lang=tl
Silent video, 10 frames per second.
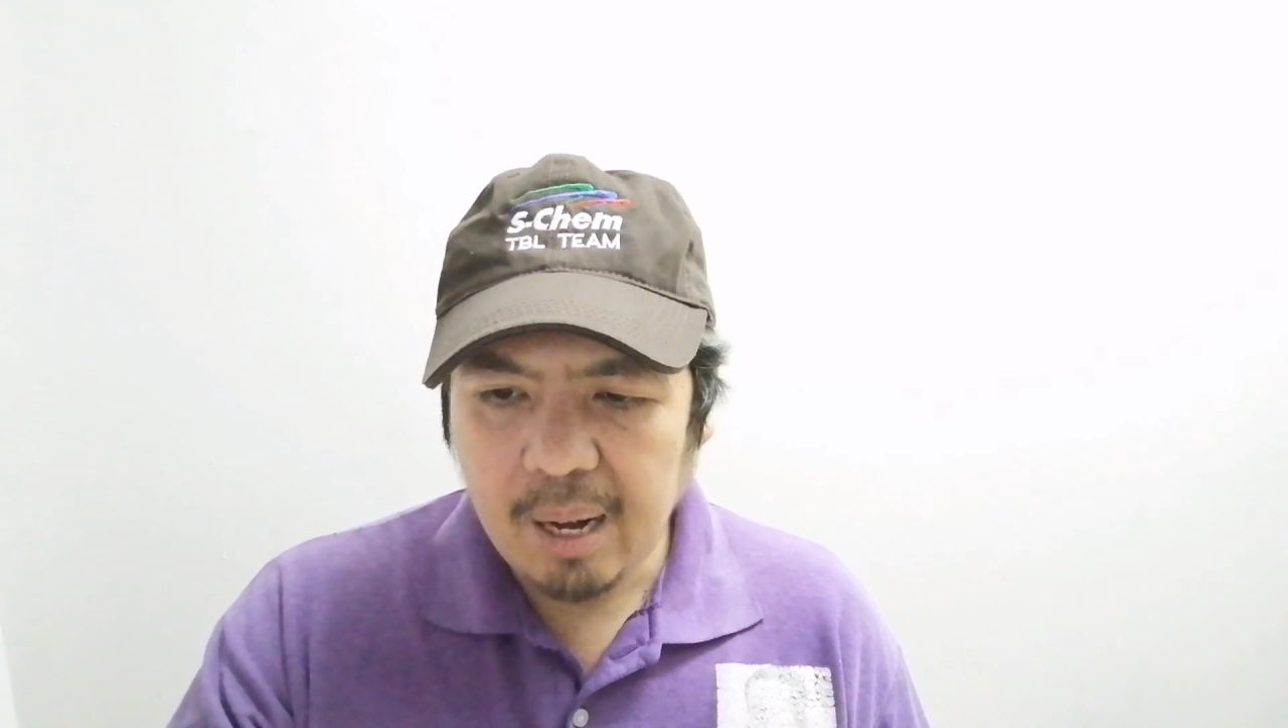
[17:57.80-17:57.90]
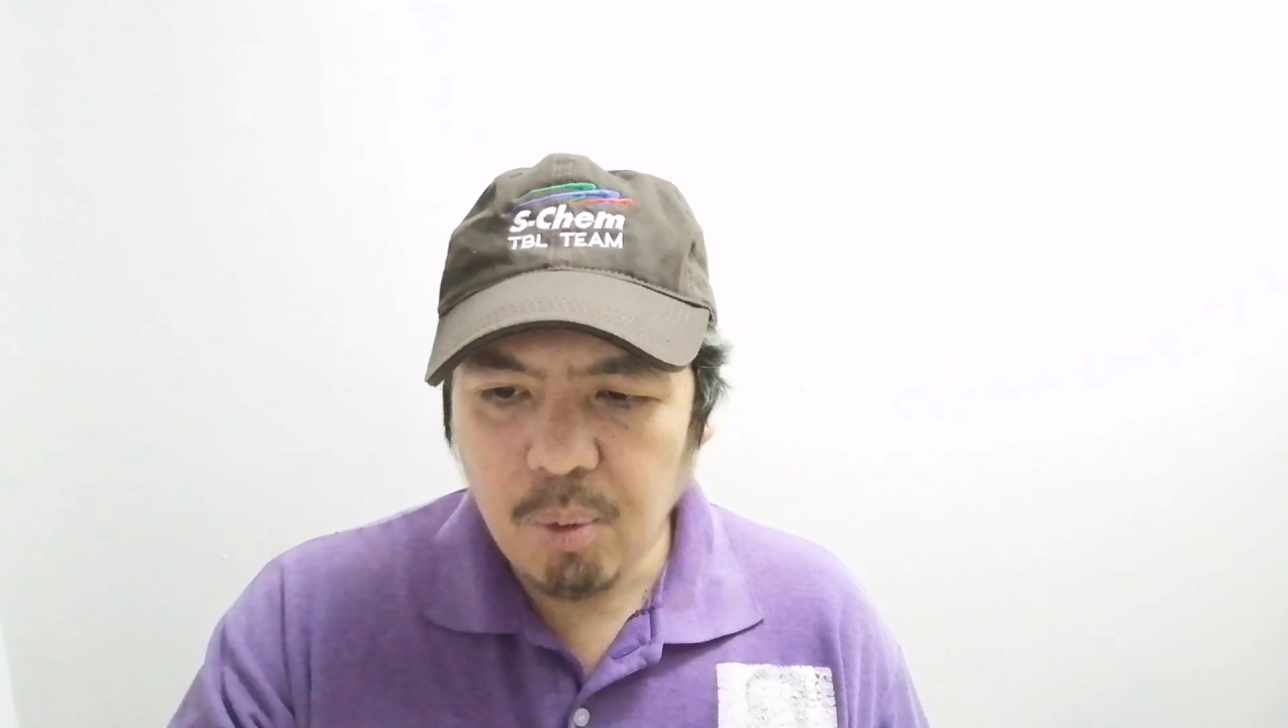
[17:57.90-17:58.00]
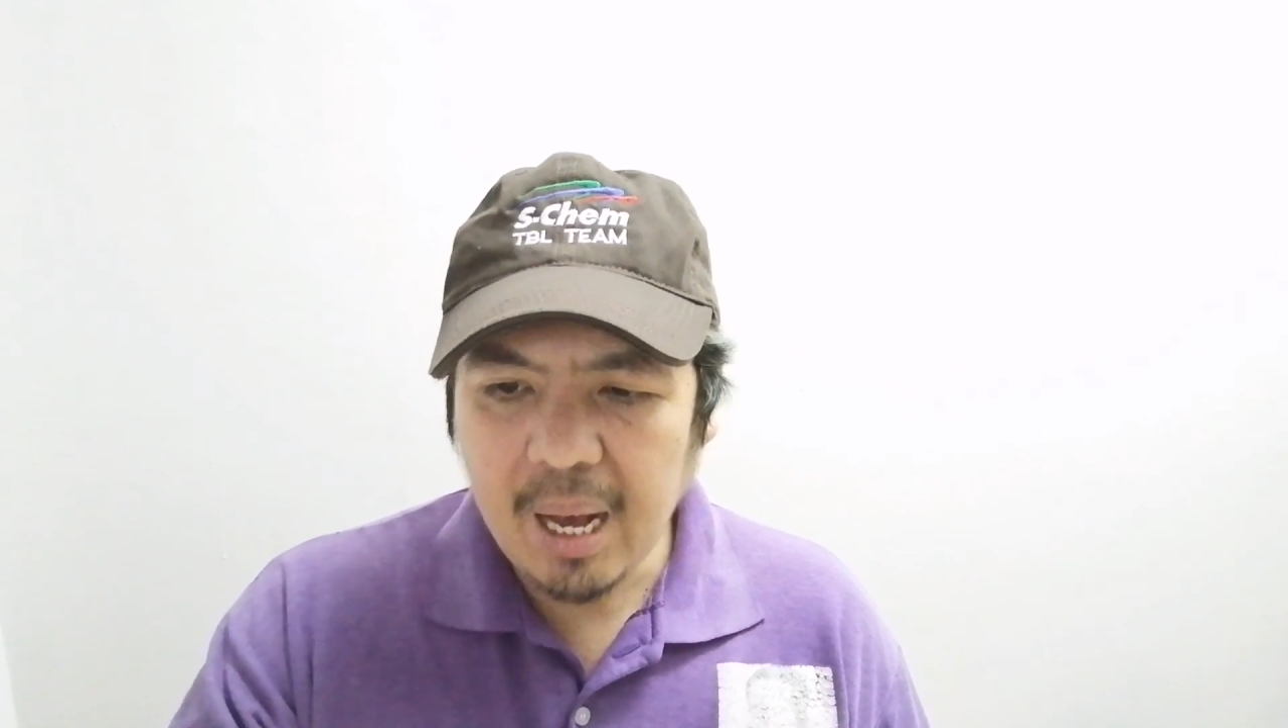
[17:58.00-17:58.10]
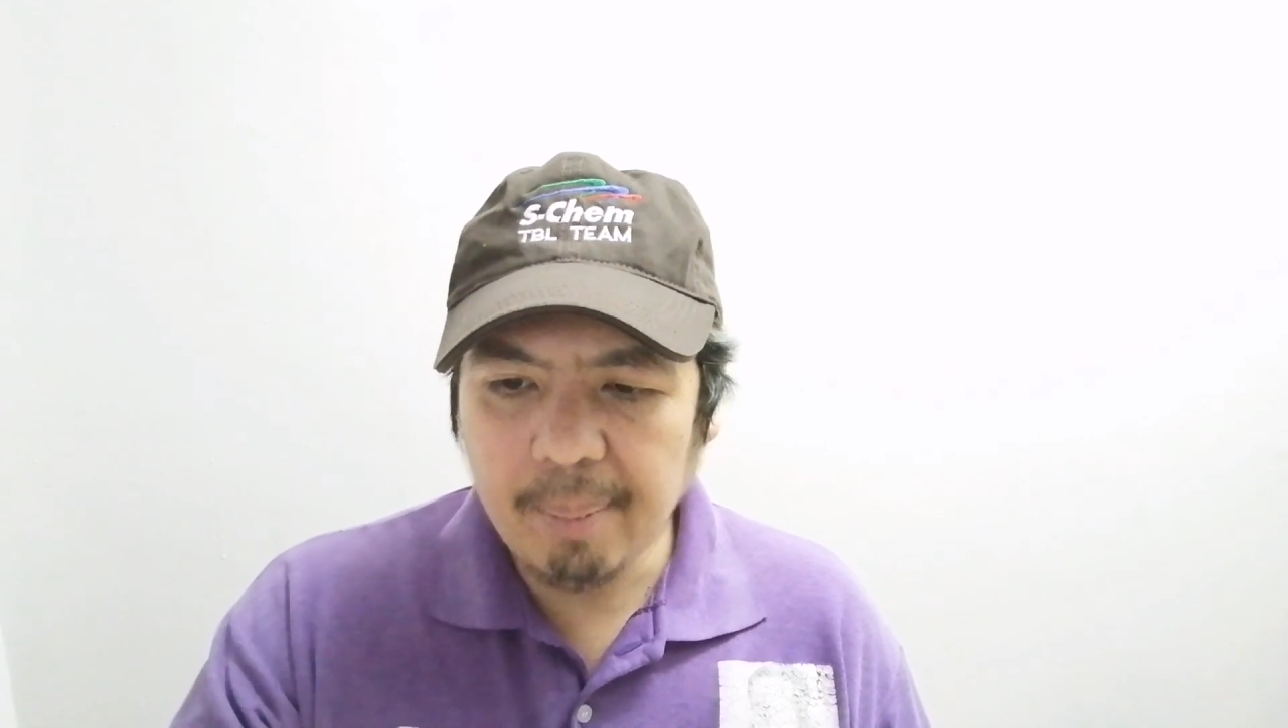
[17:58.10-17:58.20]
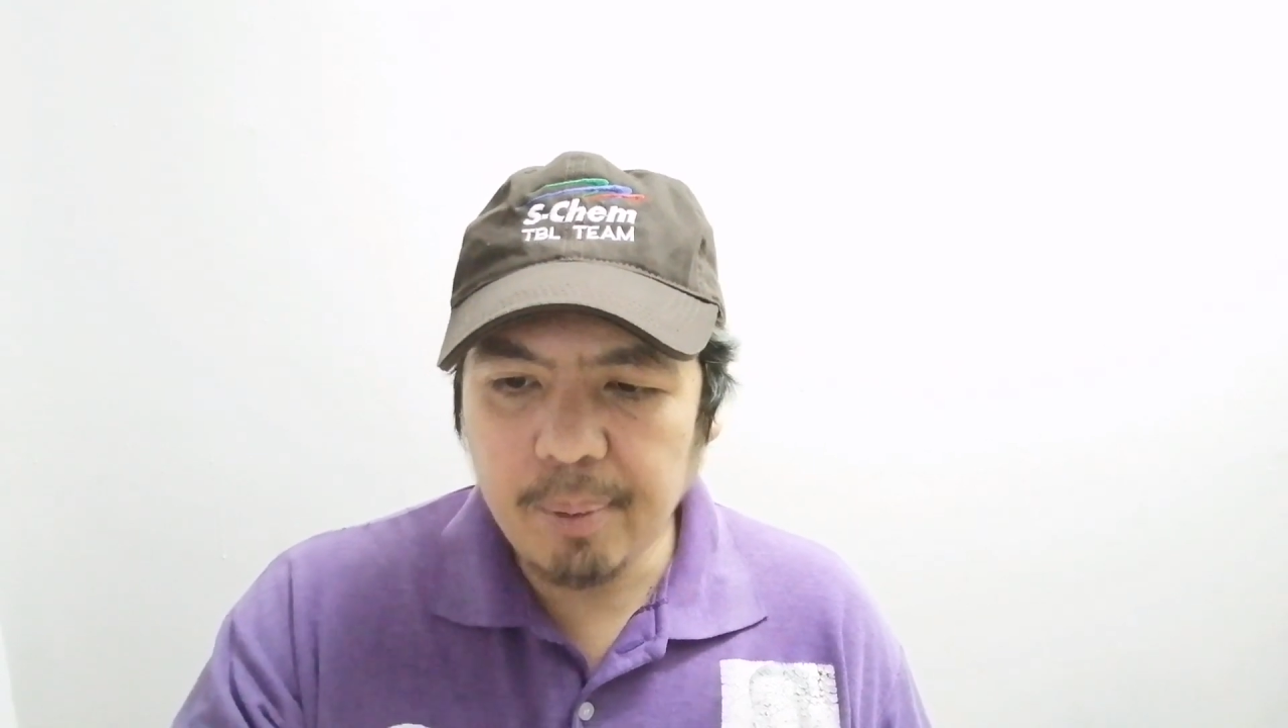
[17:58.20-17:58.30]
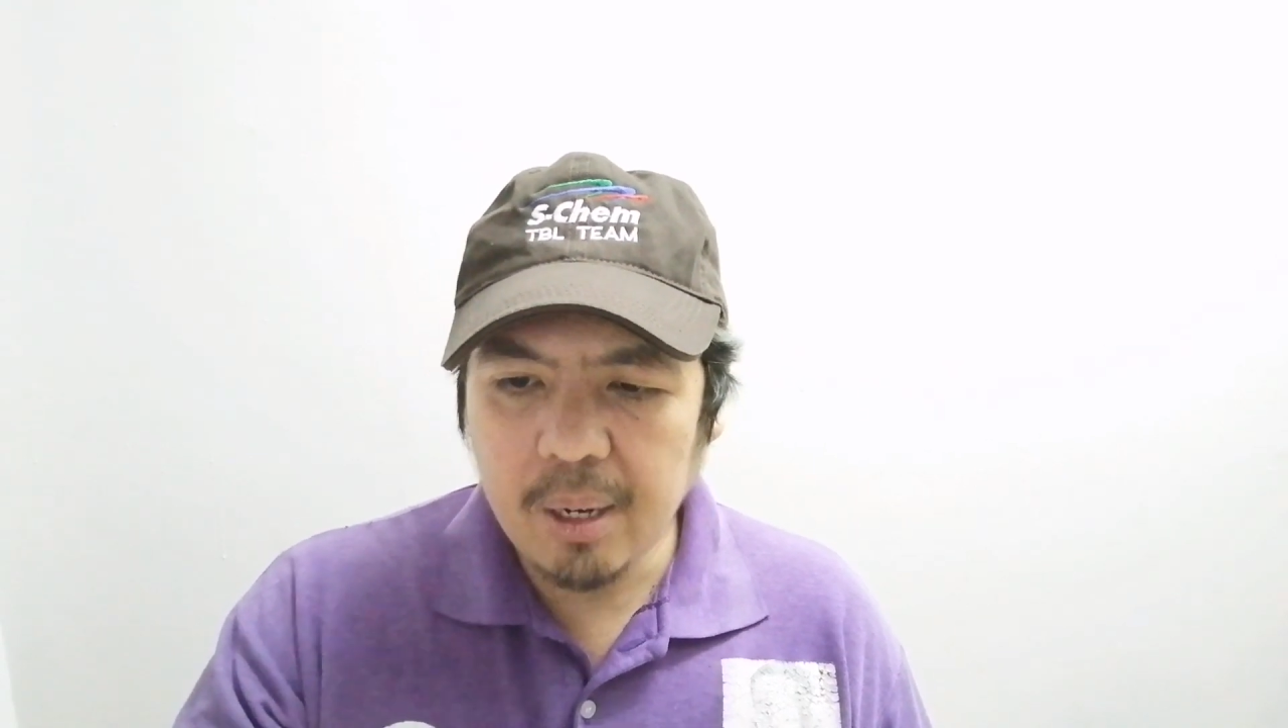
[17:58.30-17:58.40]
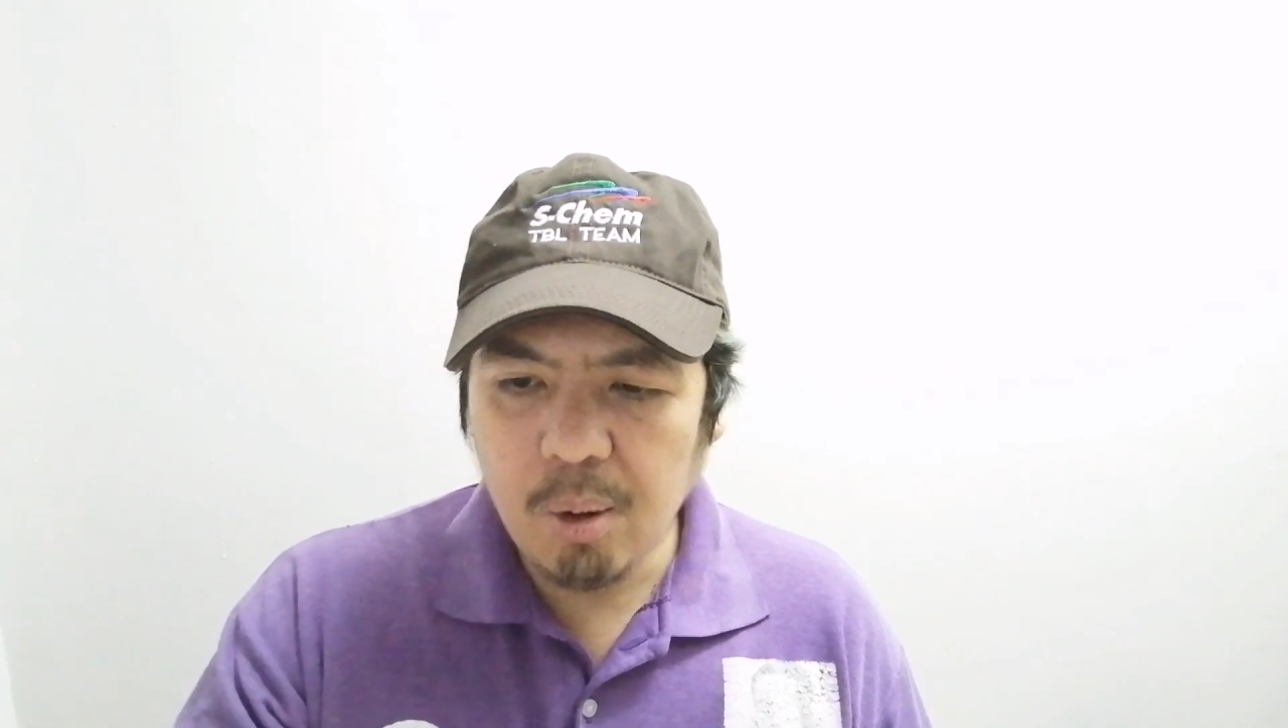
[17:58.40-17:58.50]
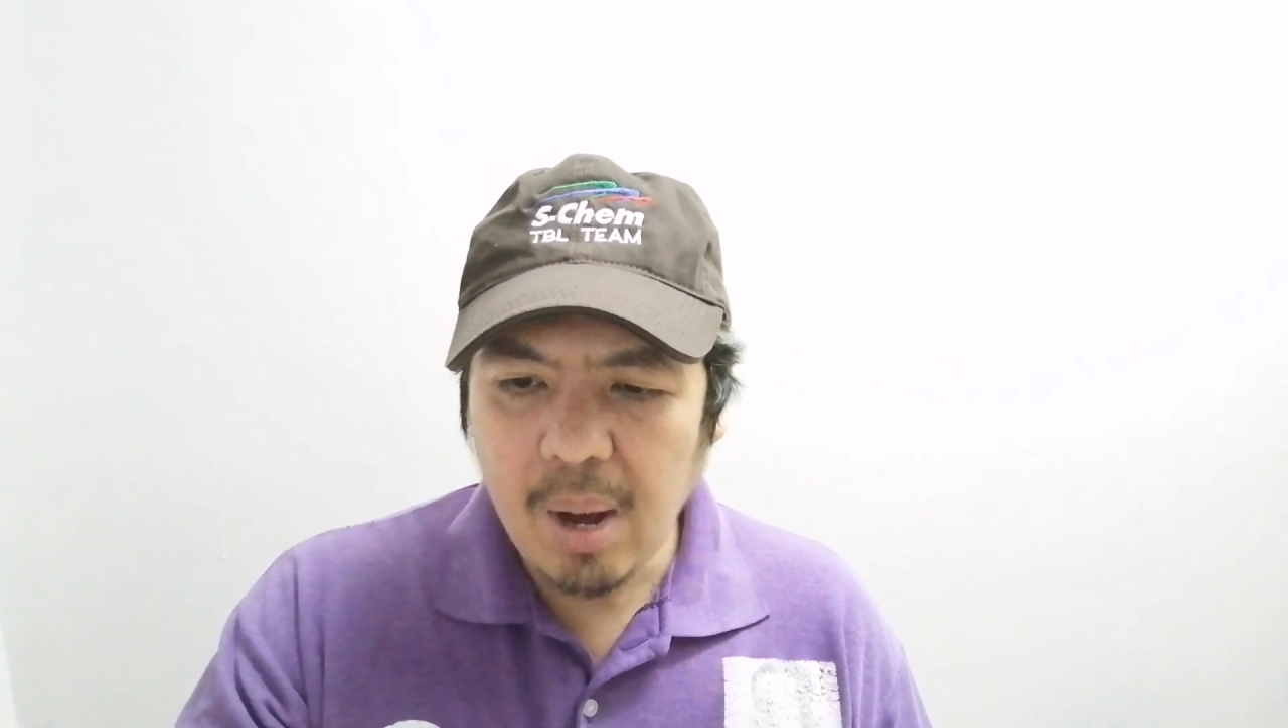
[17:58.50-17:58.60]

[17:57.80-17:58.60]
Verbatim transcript: ang ah, waka po,